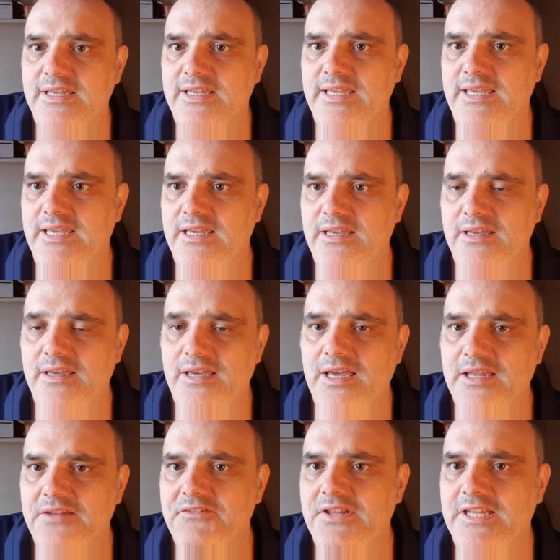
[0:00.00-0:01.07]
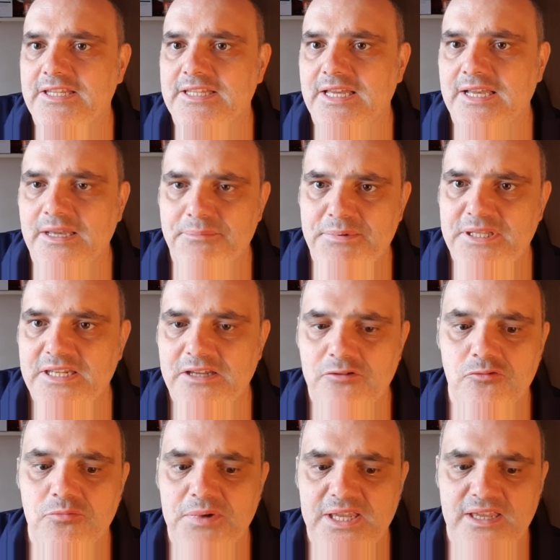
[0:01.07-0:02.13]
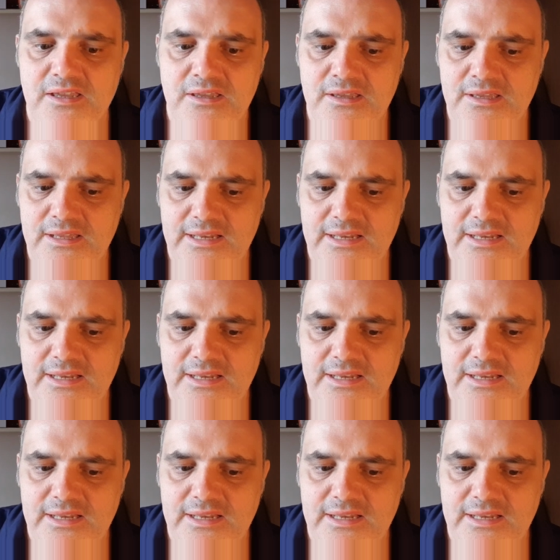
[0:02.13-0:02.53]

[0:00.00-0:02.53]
e eh, arriverete a capire come